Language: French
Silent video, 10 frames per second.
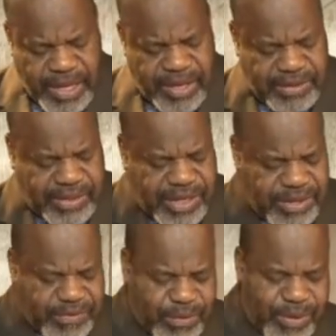dans ces
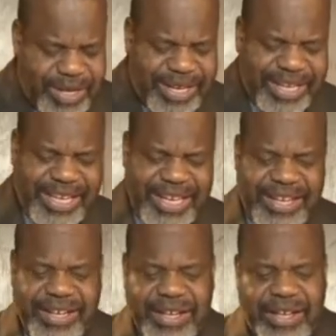niveaux dans
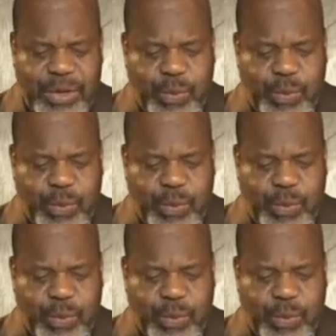lesquels nous